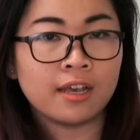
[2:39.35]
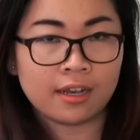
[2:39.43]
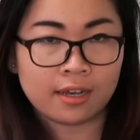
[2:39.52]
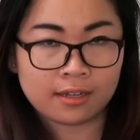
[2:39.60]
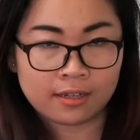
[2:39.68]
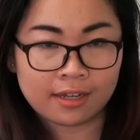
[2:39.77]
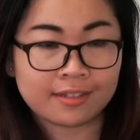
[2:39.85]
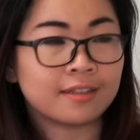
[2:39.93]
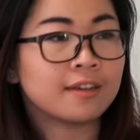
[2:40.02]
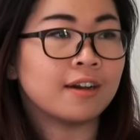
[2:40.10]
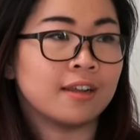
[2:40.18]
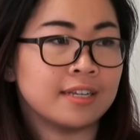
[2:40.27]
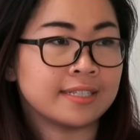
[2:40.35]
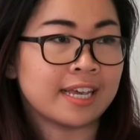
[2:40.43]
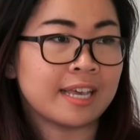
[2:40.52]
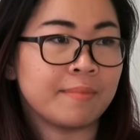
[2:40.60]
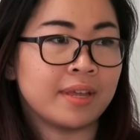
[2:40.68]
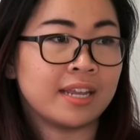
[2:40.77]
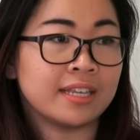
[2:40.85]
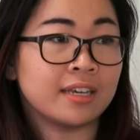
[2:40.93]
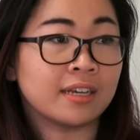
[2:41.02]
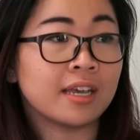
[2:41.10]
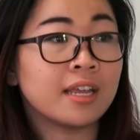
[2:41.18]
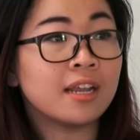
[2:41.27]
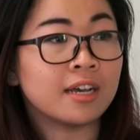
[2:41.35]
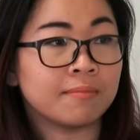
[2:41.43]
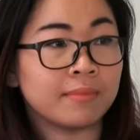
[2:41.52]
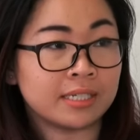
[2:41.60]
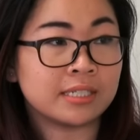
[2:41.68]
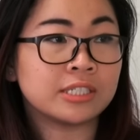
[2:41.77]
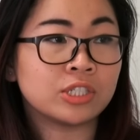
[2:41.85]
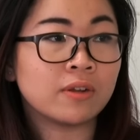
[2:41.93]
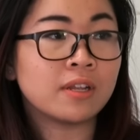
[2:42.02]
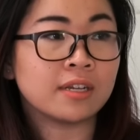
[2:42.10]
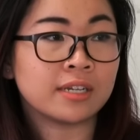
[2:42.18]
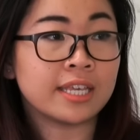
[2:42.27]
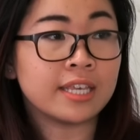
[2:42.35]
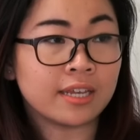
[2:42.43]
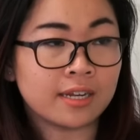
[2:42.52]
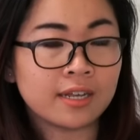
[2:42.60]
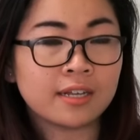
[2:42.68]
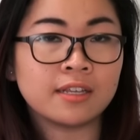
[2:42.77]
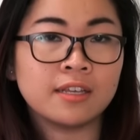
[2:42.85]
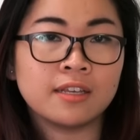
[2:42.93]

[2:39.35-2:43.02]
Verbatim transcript: uh, nó gọi là assignment là những cái lần mà số lần đi dịch á